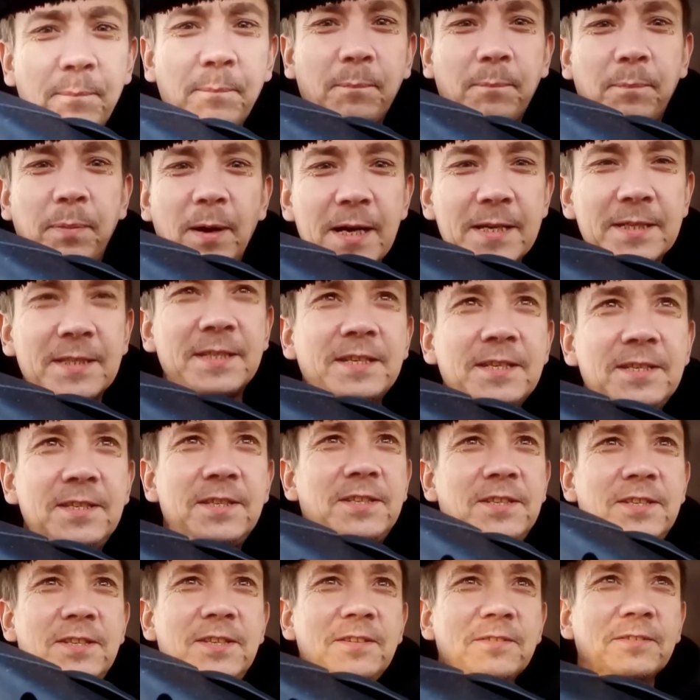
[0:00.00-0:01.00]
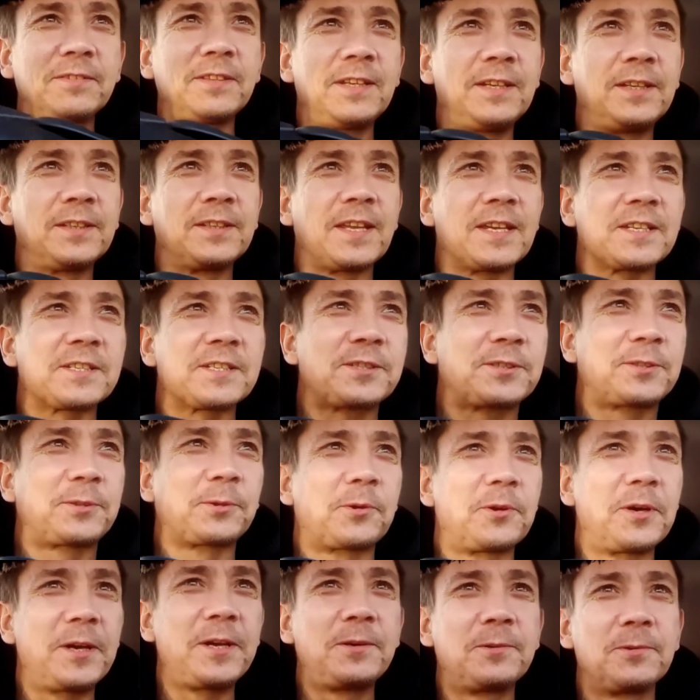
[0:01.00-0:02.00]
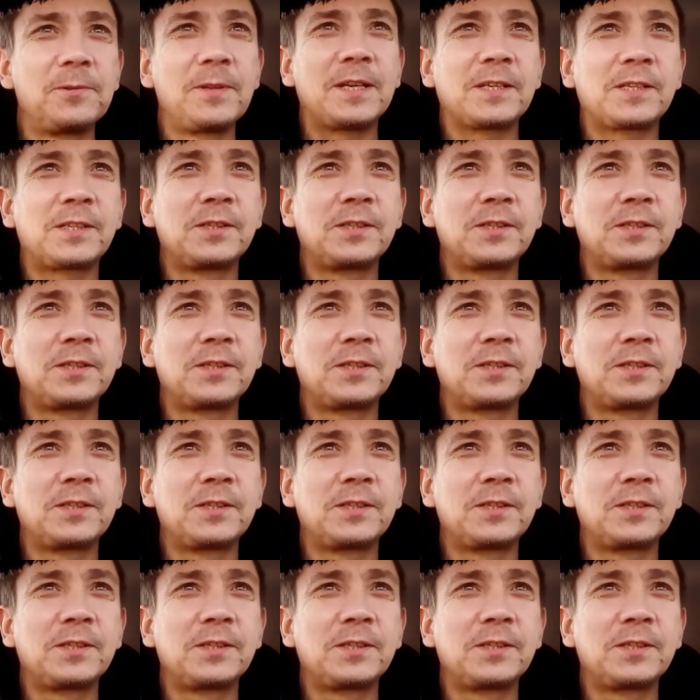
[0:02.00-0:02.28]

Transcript: позитивные настрои у нас